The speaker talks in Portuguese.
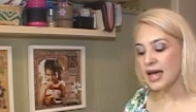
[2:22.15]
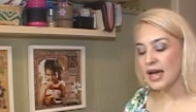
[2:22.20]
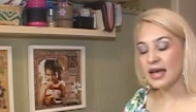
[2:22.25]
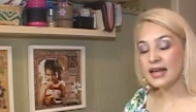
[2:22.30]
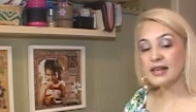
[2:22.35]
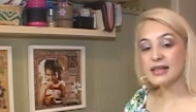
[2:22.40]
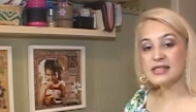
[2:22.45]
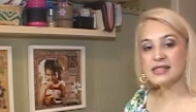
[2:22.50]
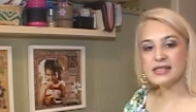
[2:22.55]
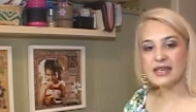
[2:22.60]

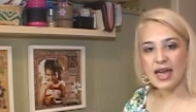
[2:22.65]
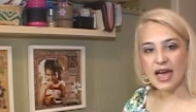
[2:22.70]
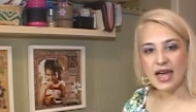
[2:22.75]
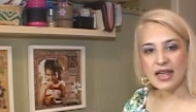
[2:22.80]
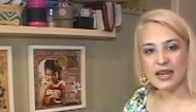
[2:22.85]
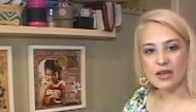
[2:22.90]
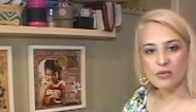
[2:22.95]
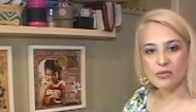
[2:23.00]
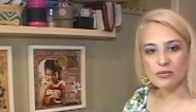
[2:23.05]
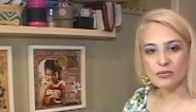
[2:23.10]
elas
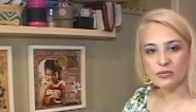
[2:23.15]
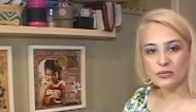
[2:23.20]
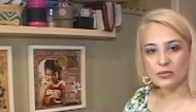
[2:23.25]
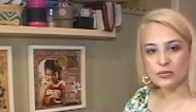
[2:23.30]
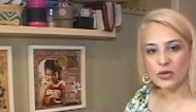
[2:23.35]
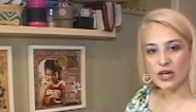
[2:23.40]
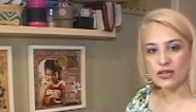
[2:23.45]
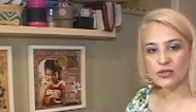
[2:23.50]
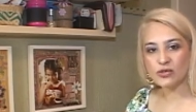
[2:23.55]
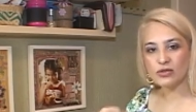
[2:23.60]
querem
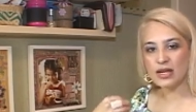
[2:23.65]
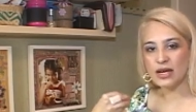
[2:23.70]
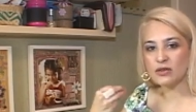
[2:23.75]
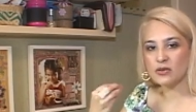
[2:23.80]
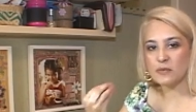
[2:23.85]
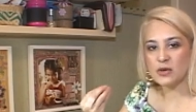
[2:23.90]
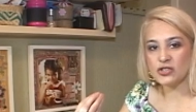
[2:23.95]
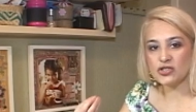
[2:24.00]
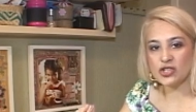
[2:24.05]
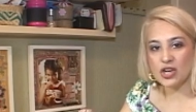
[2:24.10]
um resultado
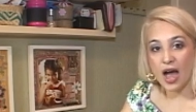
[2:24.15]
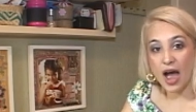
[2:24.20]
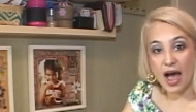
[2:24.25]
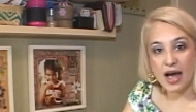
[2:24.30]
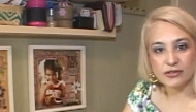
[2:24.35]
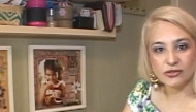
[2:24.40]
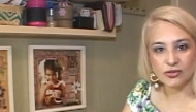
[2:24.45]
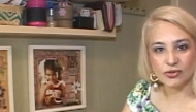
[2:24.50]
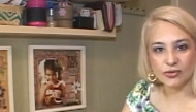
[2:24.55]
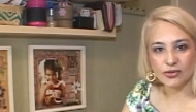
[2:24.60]

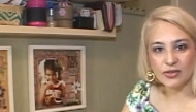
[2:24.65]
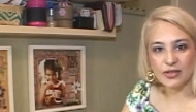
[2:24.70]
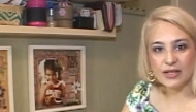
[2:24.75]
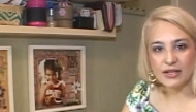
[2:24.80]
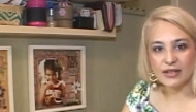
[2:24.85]
imediato.